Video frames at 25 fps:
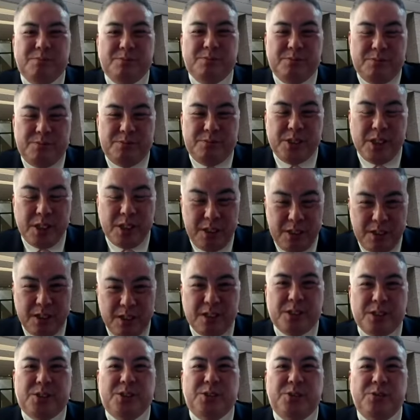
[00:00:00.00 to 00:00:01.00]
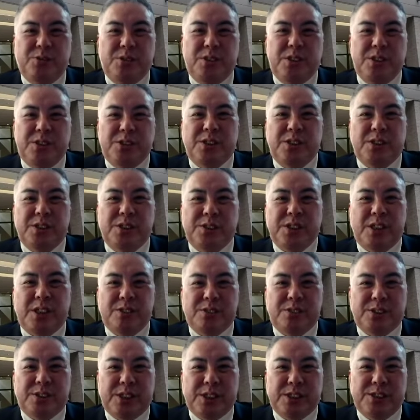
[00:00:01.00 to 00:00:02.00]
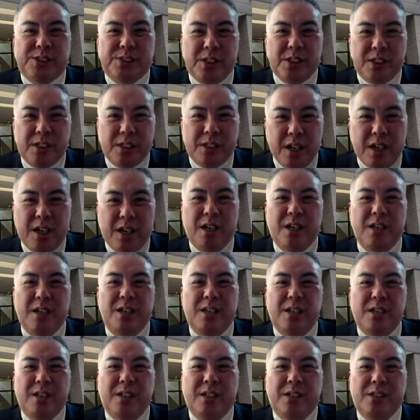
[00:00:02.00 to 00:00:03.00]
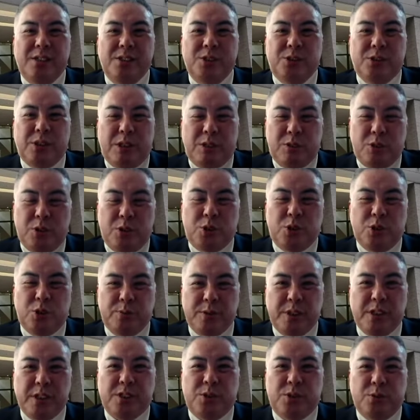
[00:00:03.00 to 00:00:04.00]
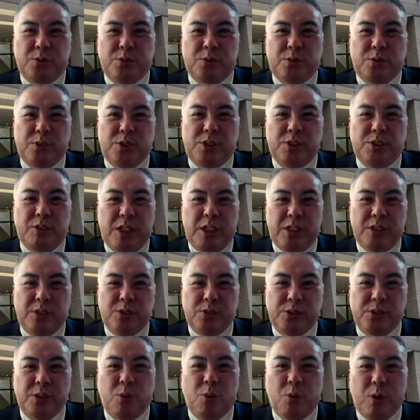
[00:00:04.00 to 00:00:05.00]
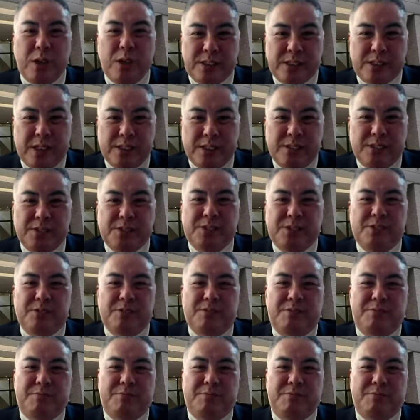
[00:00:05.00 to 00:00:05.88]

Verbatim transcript: 誰かが就任してスタートさせたから、あの慶喜が将軍の地位を返上して終わったんですよ。そうです